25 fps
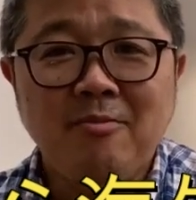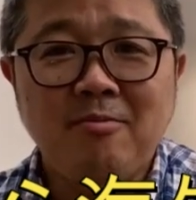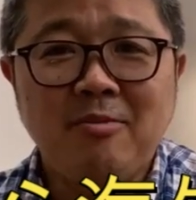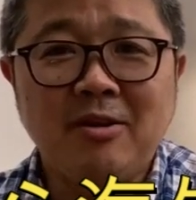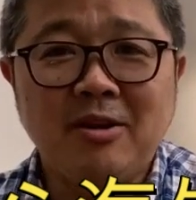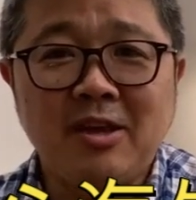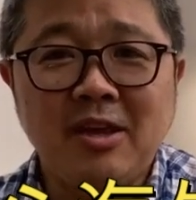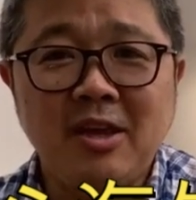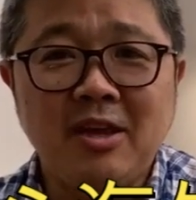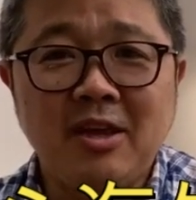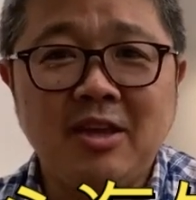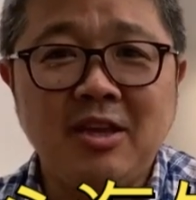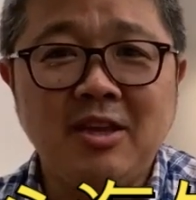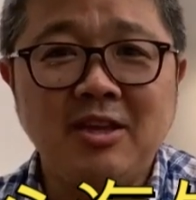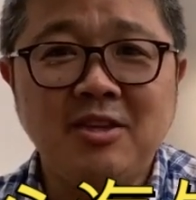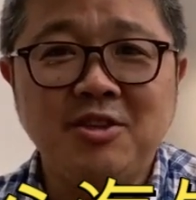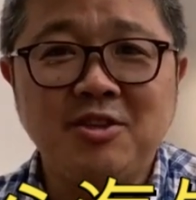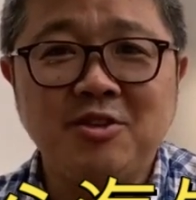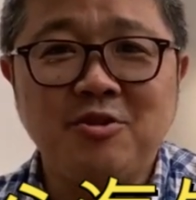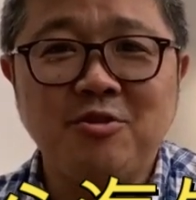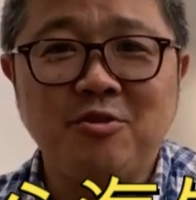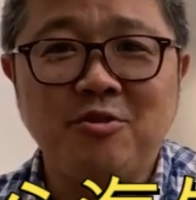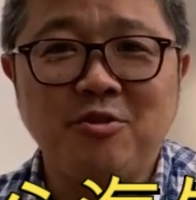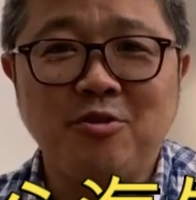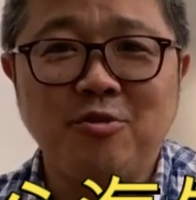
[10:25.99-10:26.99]
まあ現金
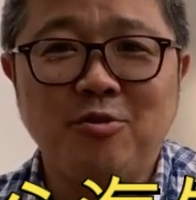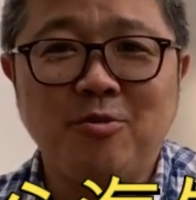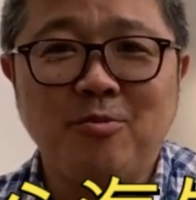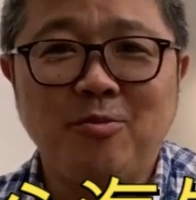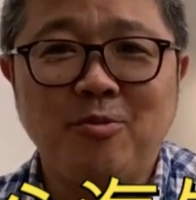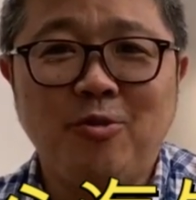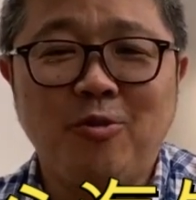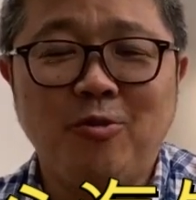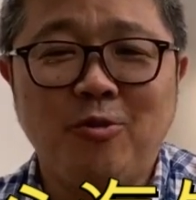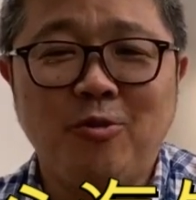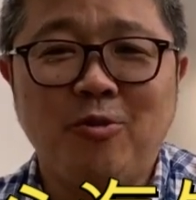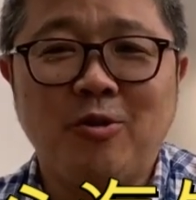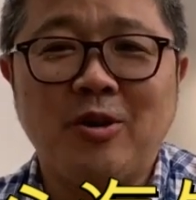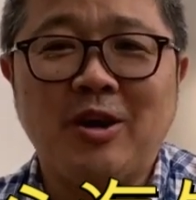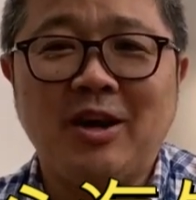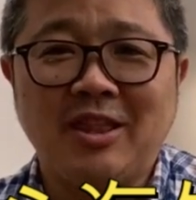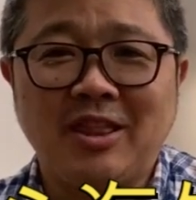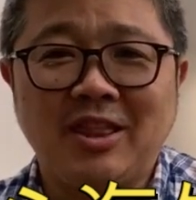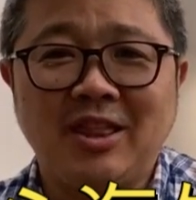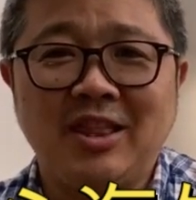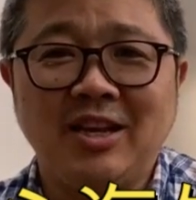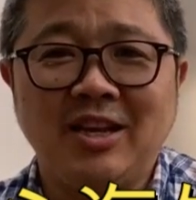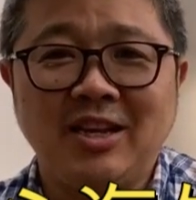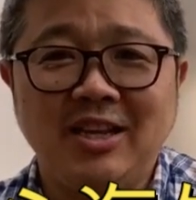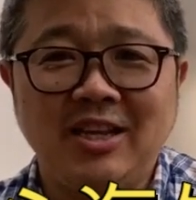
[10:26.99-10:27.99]
収納も多
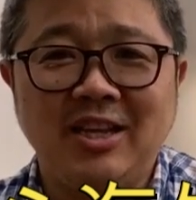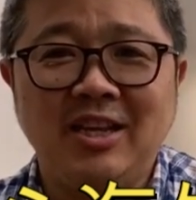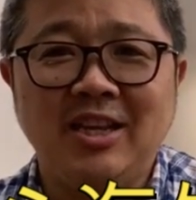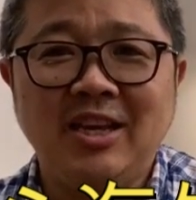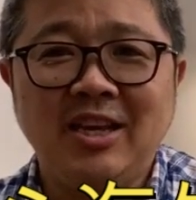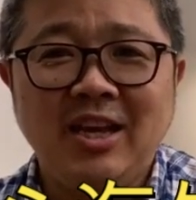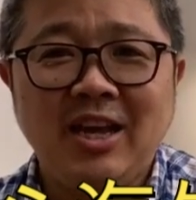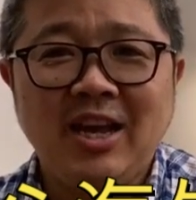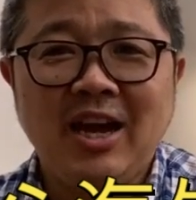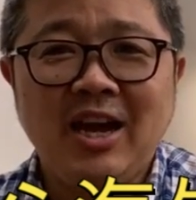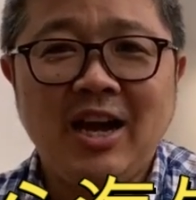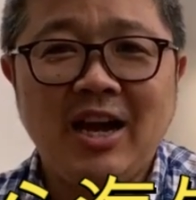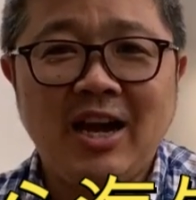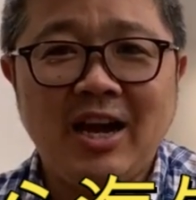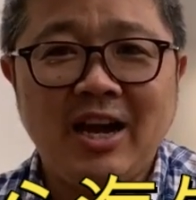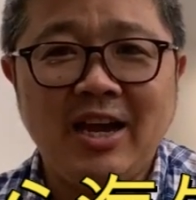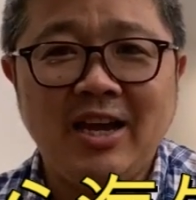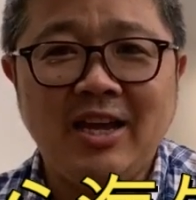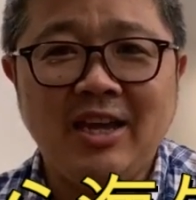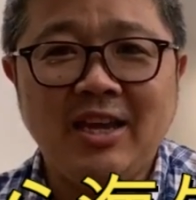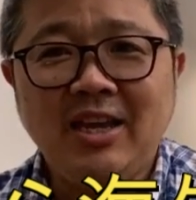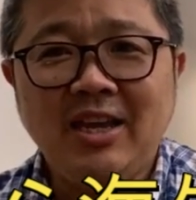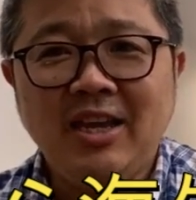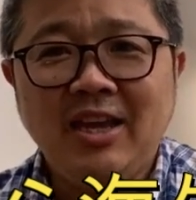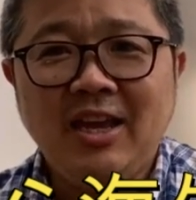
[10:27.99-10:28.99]
かったり、
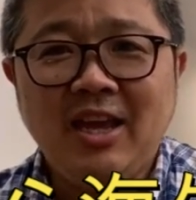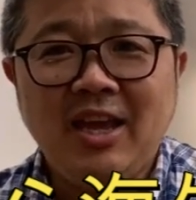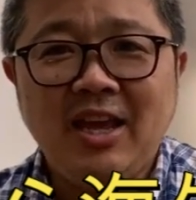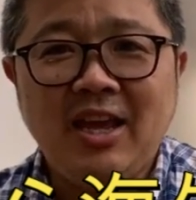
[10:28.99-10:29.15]
はい、